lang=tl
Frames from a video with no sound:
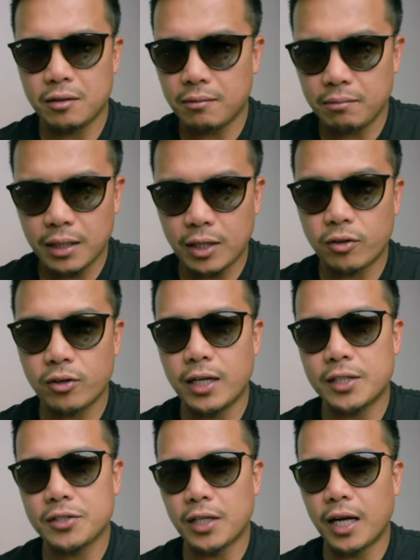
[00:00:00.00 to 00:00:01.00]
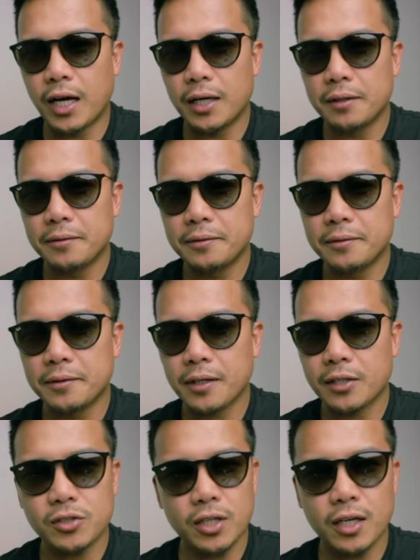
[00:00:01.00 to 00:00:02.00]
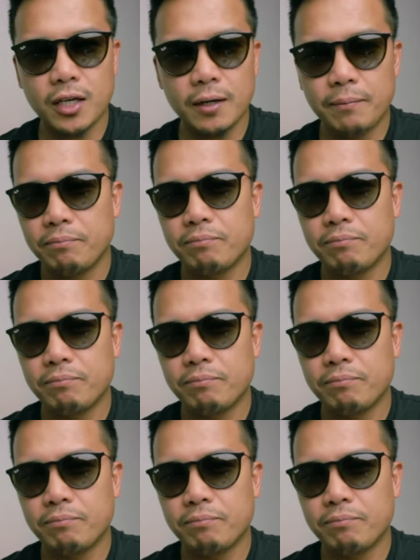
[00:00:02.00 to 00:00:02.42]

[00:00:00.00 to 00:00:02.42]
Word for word: Mirrorless na lang. Kasi